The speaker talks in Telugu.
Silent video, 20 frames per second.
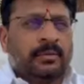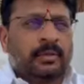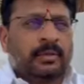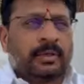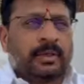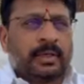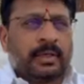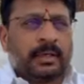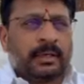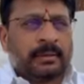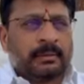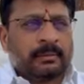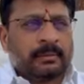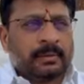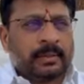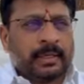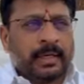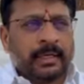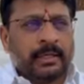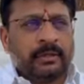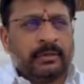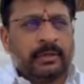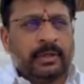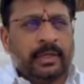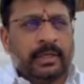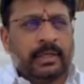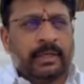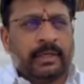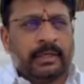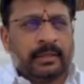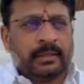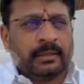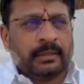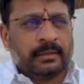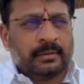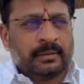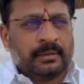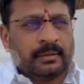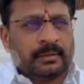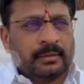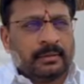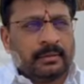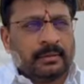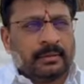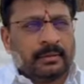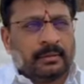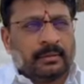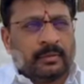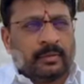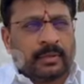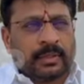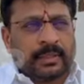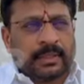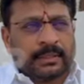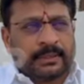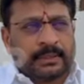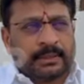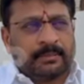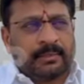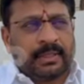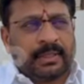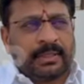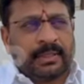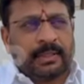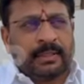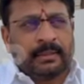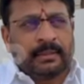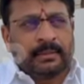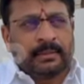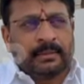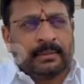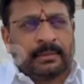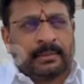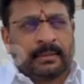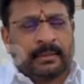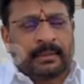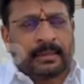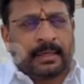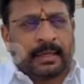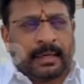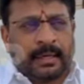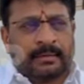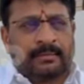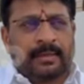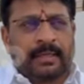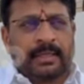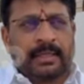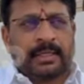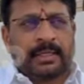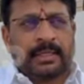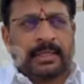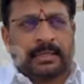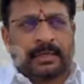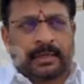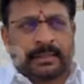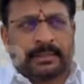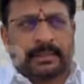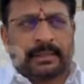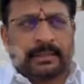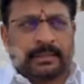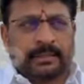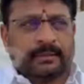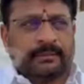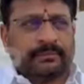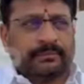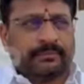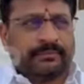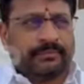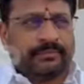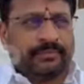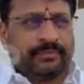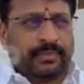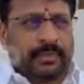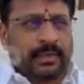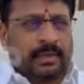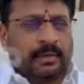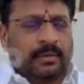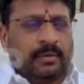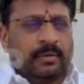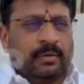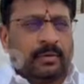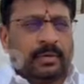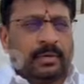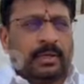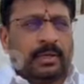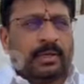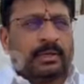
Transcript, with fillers: ఒక కళ్ళు లేని ఒక యజమాని కావాలని రాత్రి ఒక